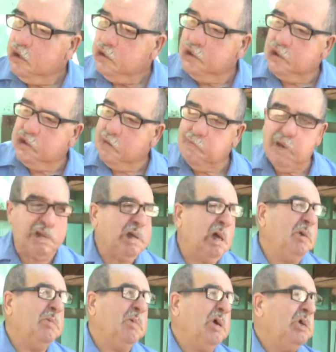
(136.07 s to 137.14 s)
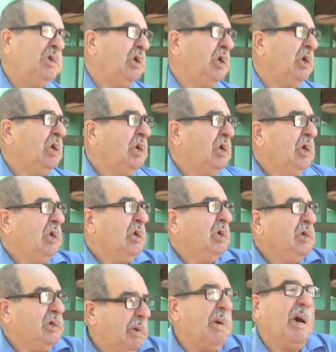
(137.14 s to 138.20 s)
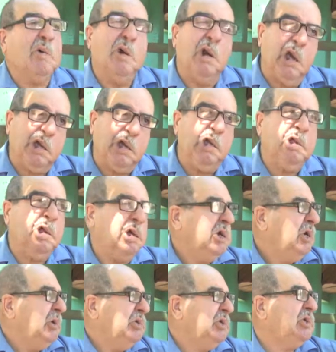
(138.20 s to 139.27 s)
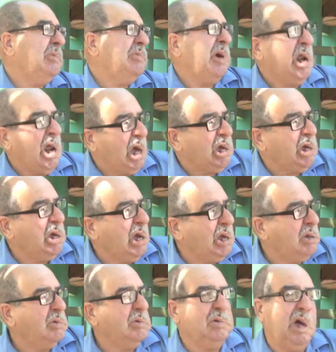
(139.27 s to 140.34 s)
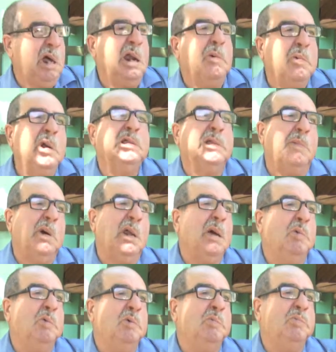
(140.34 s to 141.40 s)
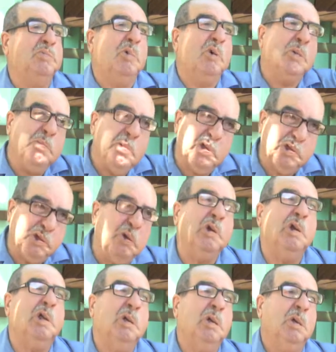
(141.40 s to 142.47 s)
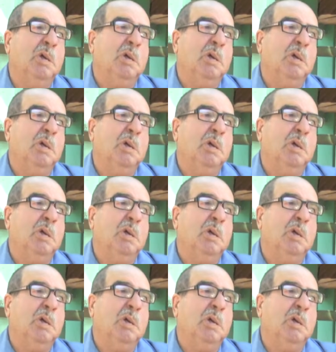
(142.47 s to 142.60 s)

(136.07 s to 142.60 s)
Dice, pasa nomás, dice, se bajó en la esquina. Dice, para ahí, a la vuelta para vos, por misiones.